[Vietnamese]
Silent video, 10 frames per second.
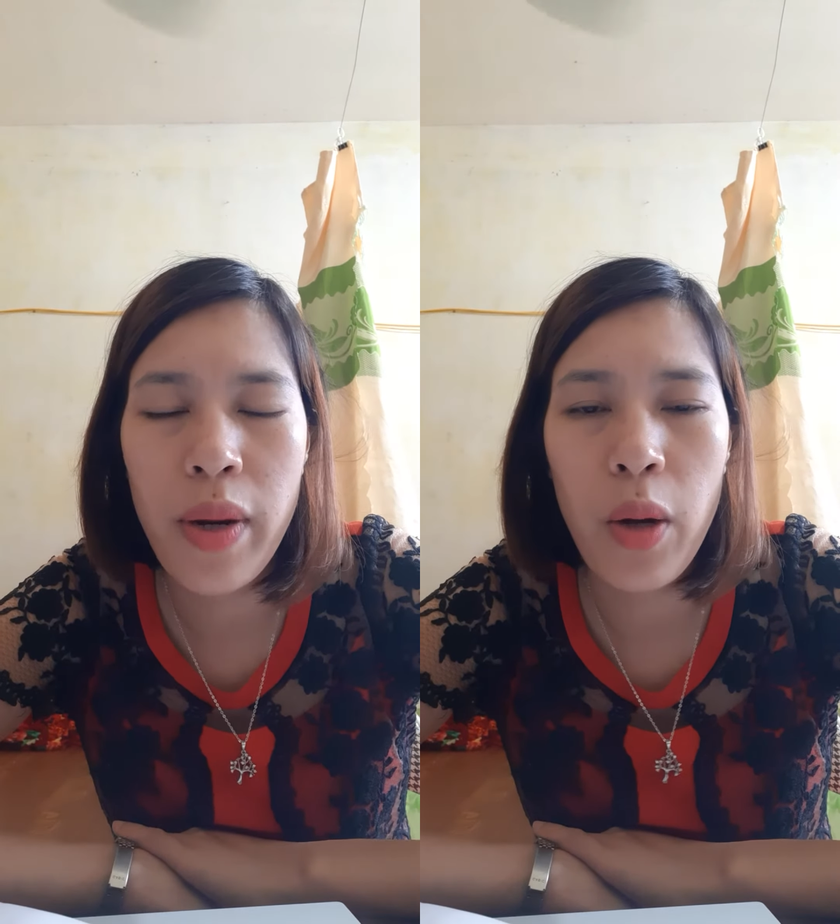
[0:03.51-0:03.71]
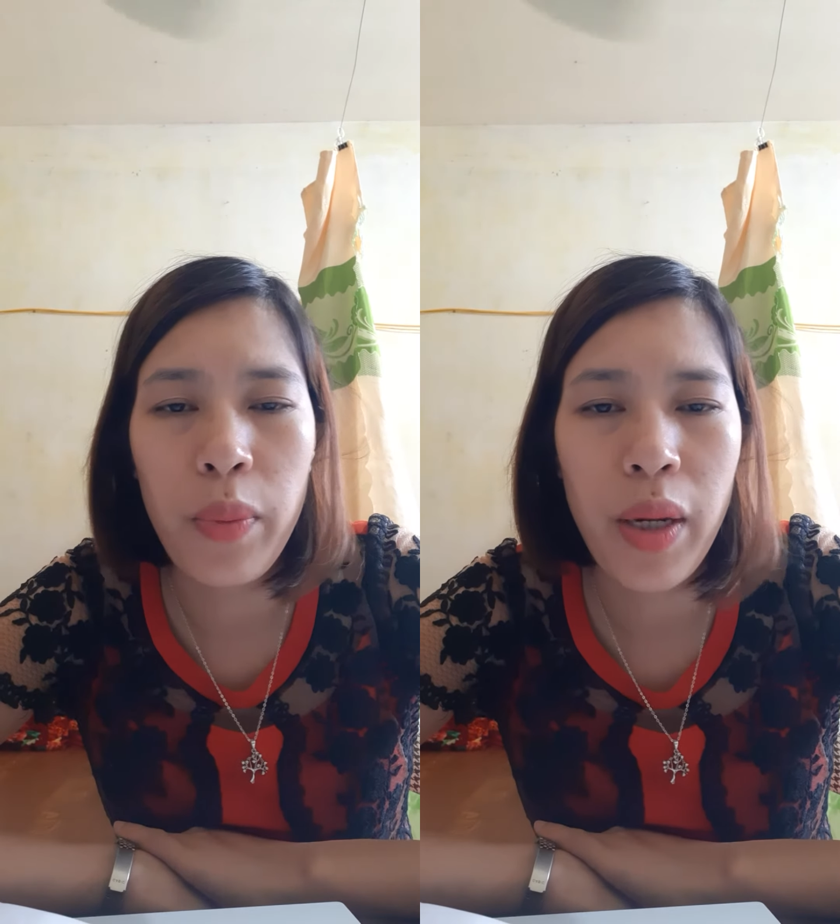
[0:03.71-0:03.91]

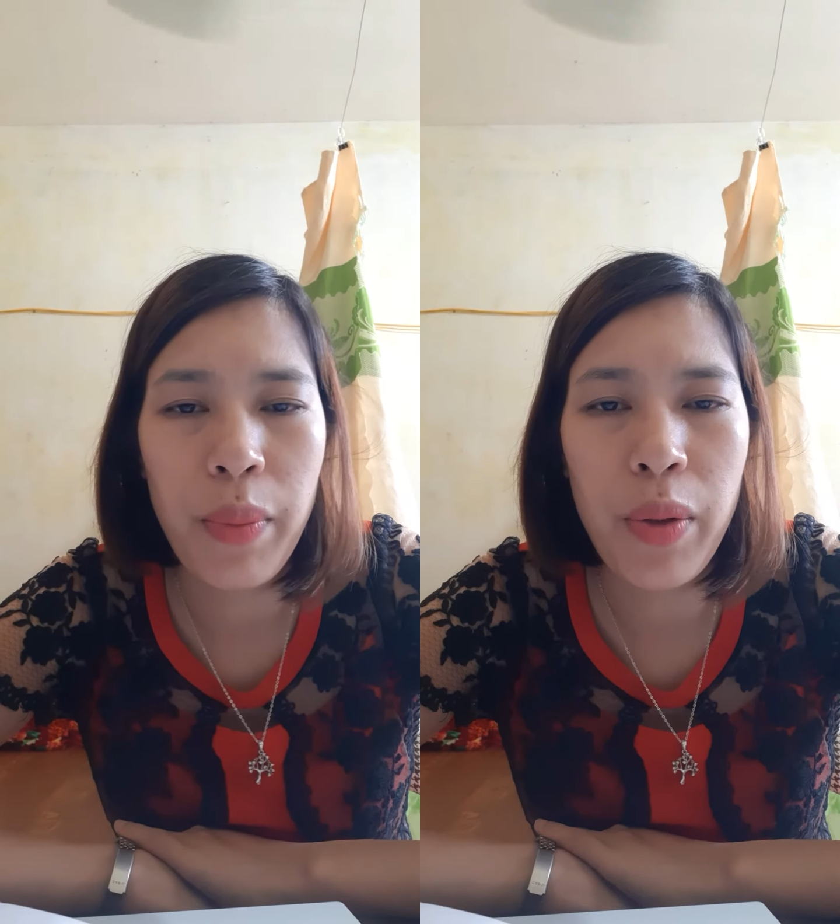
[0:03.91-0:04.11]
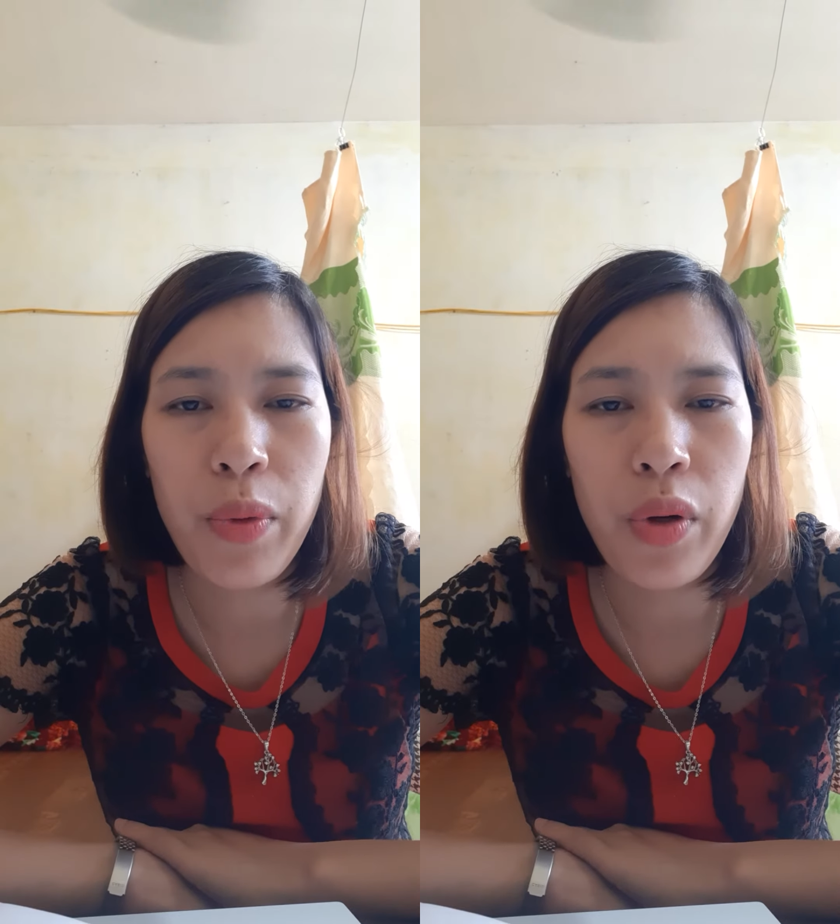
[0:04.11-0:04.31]
bài học ngày
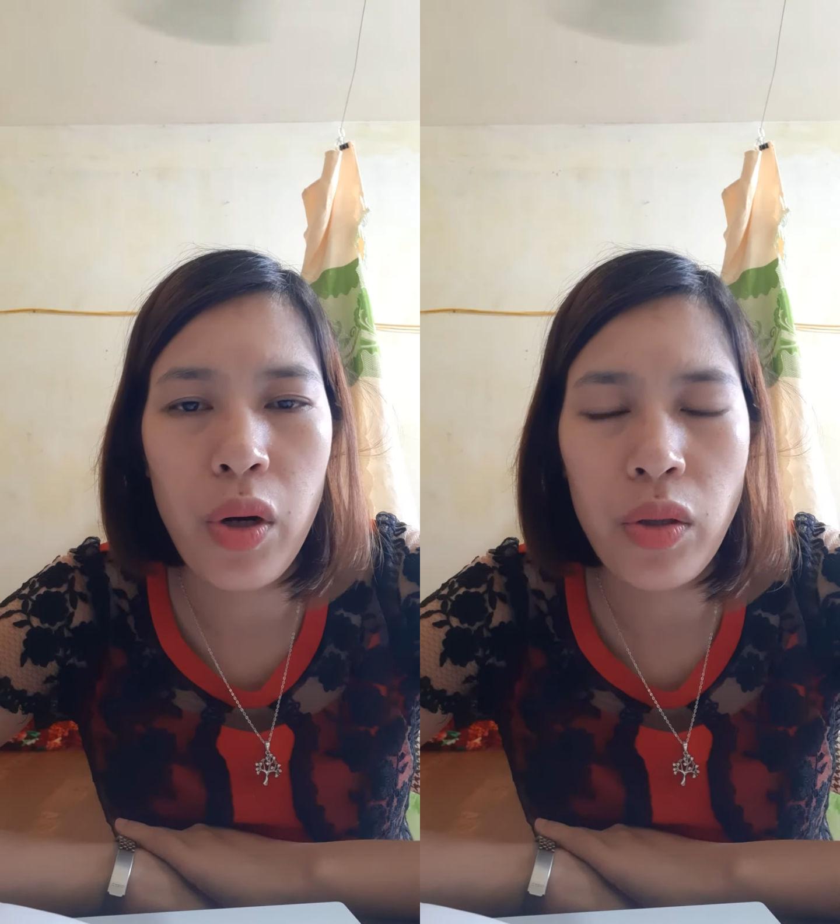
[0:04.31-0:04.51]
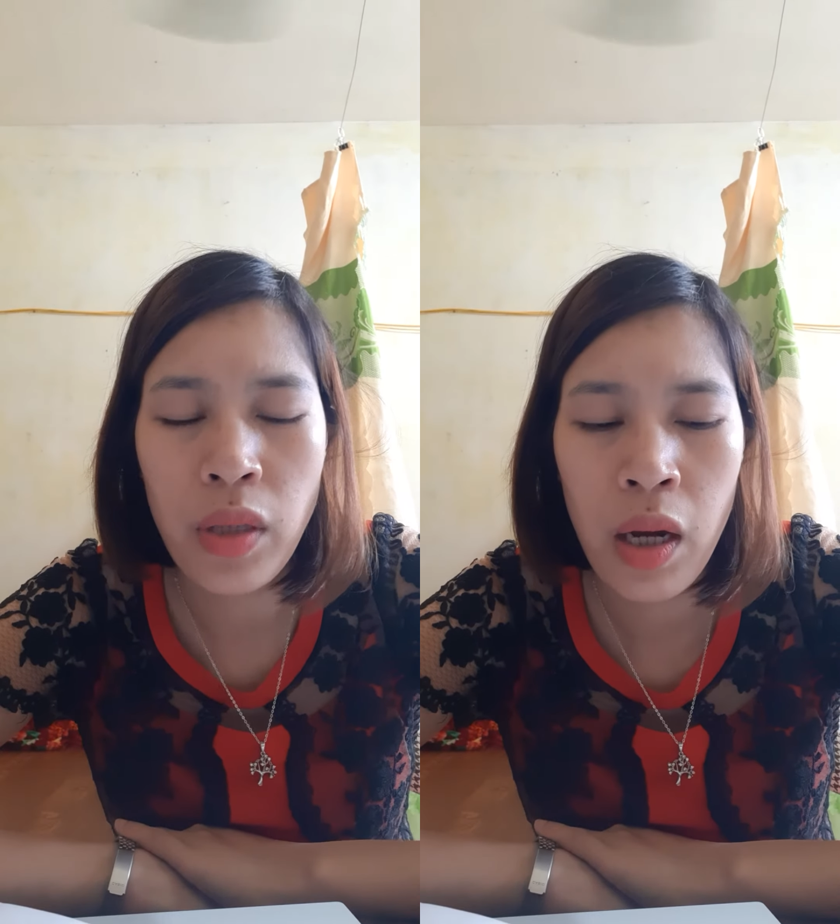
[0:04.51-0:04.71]
hôm nay của
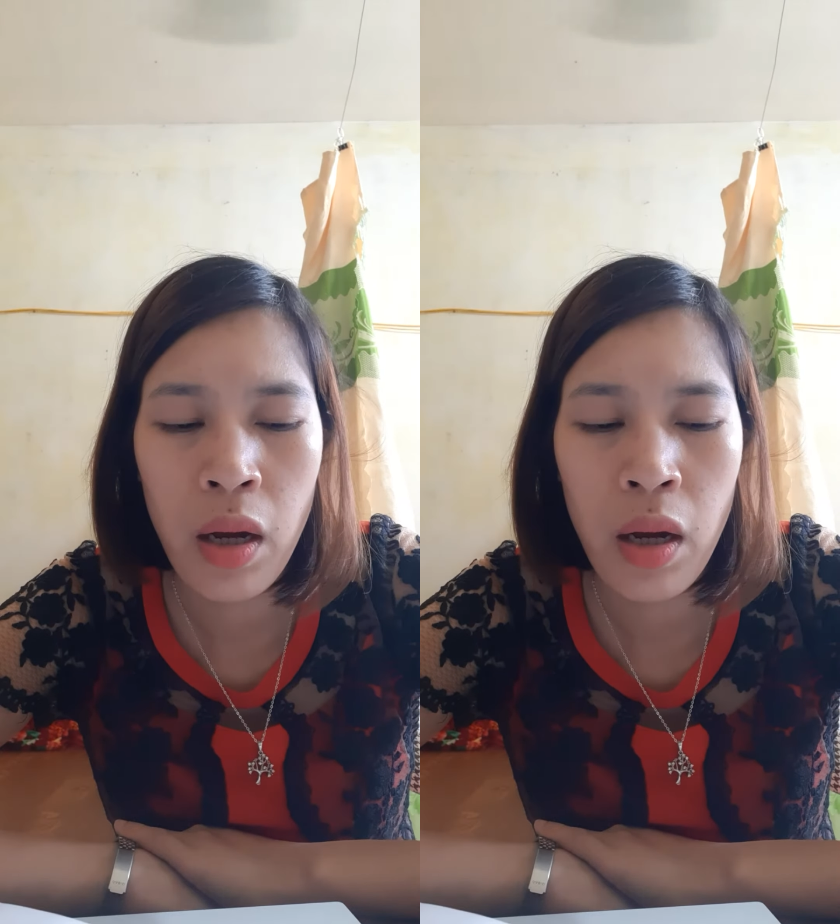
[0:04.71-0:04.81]
con.